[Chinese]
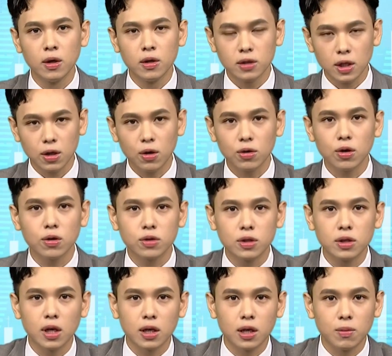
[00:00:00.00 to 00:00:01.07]
在空头市
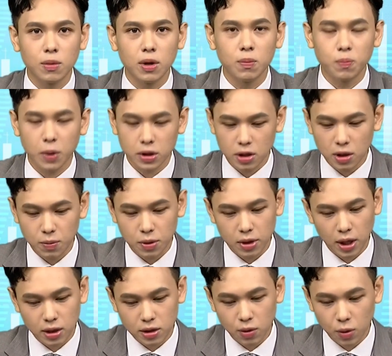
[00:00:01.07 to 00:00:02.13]
场里面，本一比
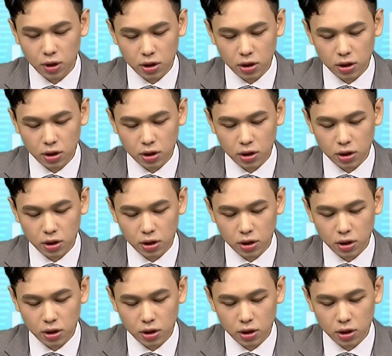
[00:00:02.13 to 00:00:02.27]
它是会